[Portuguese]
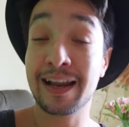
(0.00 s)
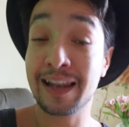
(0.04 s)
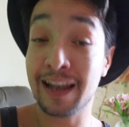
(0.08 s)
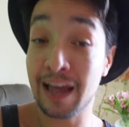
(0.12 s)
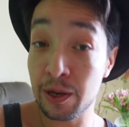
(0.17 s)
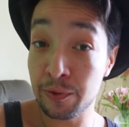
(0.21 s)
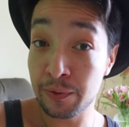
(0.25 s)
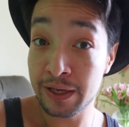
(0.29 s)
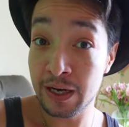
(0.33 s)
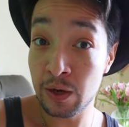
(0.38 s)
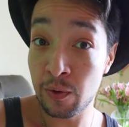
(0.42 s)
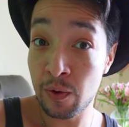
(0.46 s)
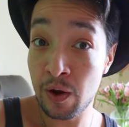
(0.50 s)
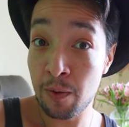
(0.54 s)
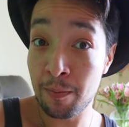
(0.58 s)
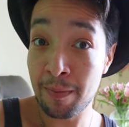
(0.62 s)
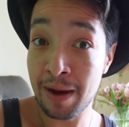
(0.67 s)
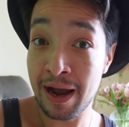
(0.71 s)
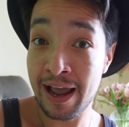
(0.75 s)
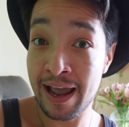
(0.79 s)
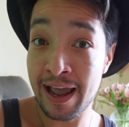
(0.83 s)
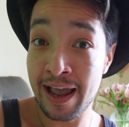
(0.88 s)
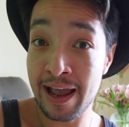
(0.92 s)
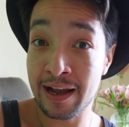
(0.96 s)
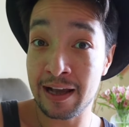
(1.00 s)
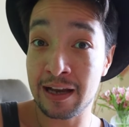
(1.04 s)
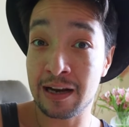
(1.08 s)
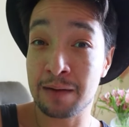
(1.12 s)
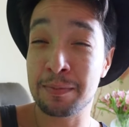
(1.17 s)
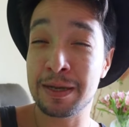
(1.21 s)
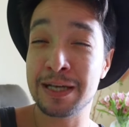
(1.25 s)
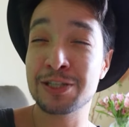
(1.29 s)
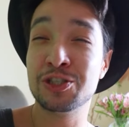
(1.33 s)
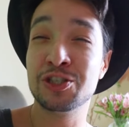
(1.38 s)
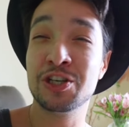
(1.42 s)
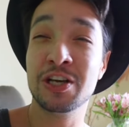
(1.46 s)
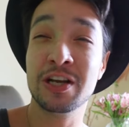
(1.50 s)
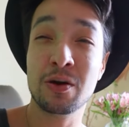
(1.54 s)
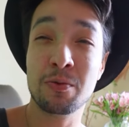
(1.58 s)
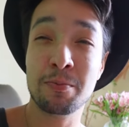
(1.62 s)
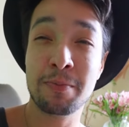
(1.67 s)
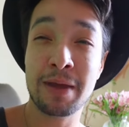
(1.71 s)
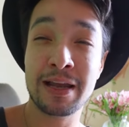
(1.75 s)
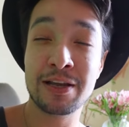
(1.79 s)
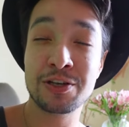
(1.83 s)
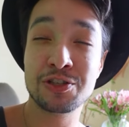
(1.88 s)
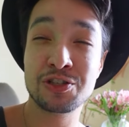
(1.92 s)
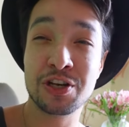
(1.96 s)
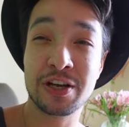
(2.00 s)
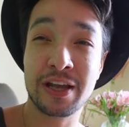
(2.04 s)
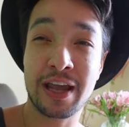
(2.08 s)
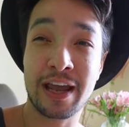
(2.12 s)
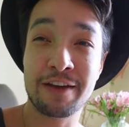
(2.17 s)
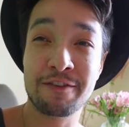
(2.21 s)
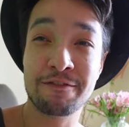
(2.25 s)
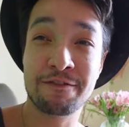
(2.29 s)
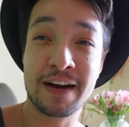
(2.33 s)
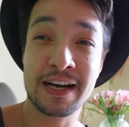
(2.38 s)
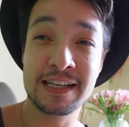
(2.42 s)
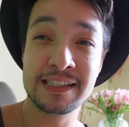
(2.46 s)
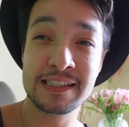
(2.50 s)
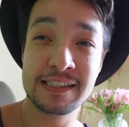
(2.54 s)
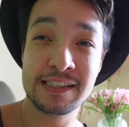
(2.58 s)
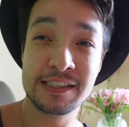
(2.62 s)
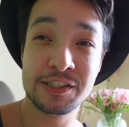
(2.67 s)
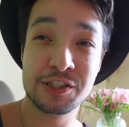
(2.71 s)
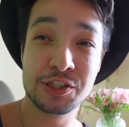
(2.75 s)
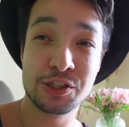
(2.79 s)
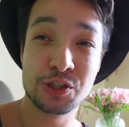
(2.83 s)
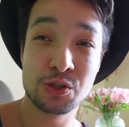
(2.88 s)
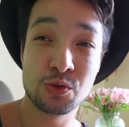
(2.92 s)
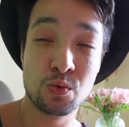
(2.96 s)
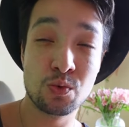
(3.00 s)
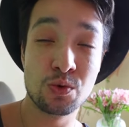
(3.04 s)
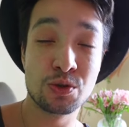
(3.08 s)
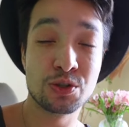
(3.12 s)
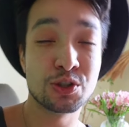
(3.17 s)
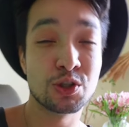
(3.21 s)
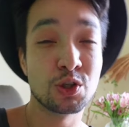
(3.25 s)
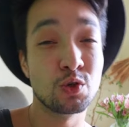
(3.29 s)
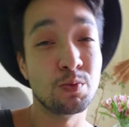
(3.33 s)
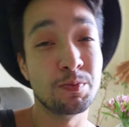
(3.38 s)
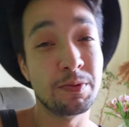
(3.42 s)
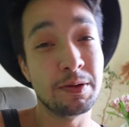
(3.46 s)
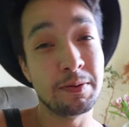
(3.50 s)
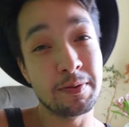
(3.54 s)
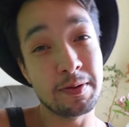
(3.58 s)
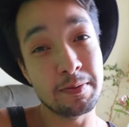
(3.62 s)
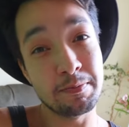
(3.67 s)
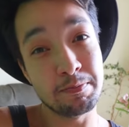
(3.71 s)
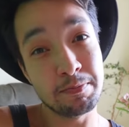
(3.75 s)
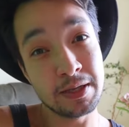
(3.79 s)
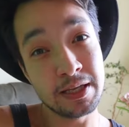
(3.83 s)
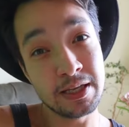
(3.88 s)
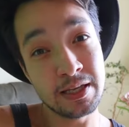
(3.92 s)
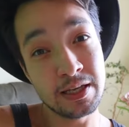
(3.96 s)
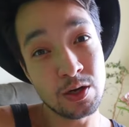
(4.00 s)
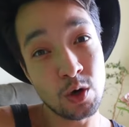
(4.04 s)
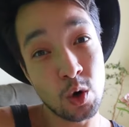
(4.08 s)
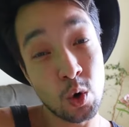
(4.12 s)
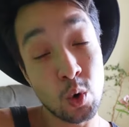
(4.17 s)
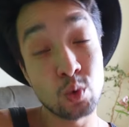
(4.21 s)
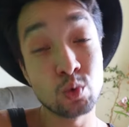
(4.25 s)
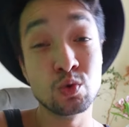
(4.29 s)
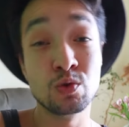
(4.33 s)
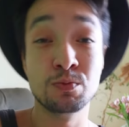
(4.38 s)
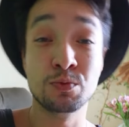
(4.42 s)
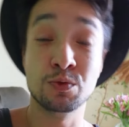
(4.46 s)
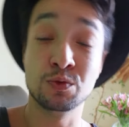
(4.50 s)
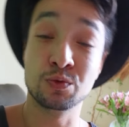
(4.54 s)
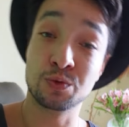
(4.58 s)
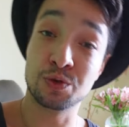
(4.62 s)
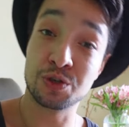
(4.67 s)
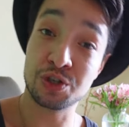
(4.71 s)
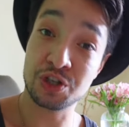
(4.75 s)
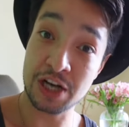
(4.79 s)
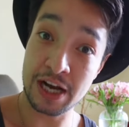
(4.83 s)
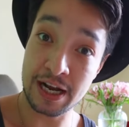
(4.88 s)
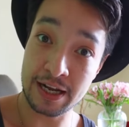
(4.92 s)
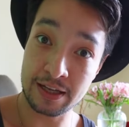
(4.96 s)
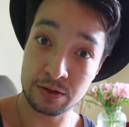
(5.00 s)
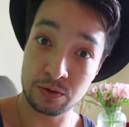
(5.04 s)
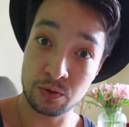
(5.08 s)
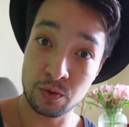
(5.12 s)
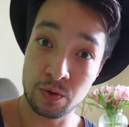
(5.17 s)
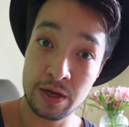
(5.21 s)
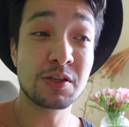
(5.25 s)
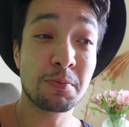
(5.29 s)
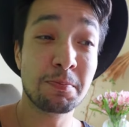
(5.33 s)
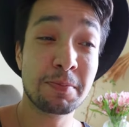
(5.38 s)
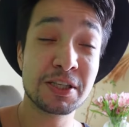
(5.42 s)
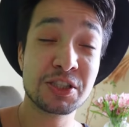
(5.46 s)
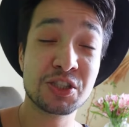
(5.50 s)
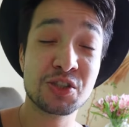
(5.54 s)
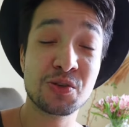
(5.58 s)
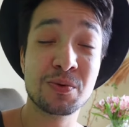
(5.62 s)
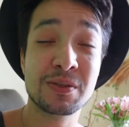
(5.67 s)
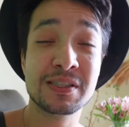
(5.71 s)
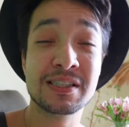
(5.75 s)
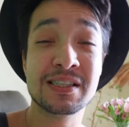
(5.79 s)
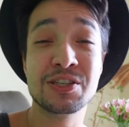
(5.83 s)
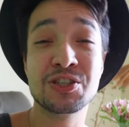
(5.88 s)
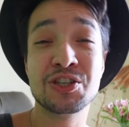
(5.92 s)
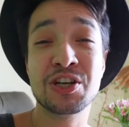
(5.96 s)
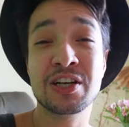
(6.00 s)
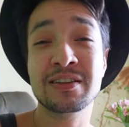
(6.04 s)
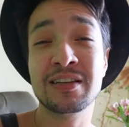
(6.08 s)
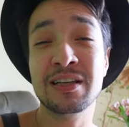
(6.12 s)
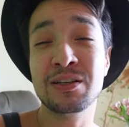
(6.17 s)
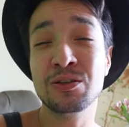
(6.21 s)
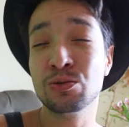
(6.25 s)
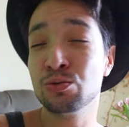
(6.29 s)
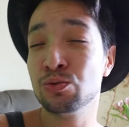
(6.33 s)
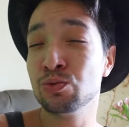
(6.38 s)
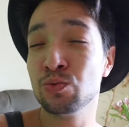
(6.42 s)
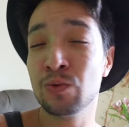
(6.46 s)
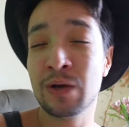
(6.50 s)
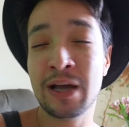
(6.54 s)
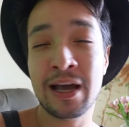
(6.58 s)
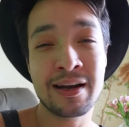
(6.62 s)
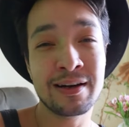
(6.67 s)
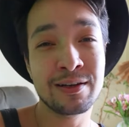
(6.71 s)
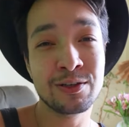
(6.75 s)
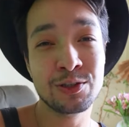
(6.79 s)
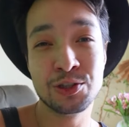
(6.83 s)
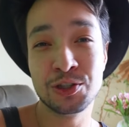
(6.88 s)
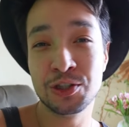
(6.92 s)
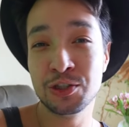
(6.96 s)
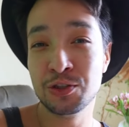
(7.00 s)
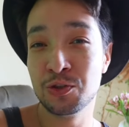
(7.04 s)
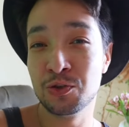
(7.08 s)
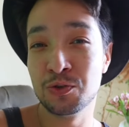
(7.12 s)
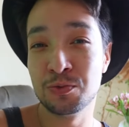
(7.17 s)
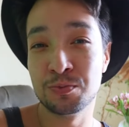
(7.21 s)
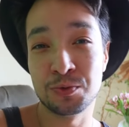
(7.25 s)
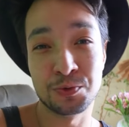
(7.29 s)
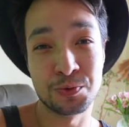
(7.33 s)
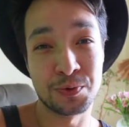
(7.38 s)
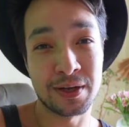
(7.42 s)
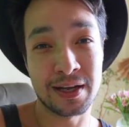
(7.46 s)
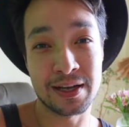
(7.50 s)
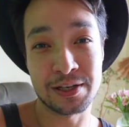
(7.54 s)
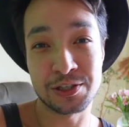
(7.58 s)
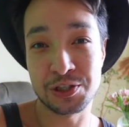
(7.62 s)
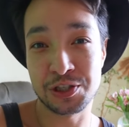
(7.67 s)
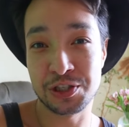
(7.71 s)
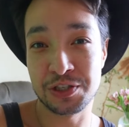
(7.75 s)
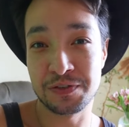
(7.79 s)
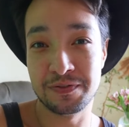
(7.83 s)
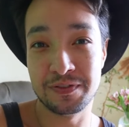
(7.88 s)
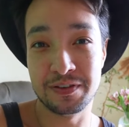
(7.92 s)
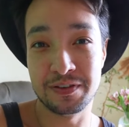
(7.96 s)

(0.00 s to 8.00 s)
Claro que não é uma regra, mas geralmente quem faz esse discurso do mimimi ou do mundo chato são pessoas que já têm tudo garantido no mundo que a gente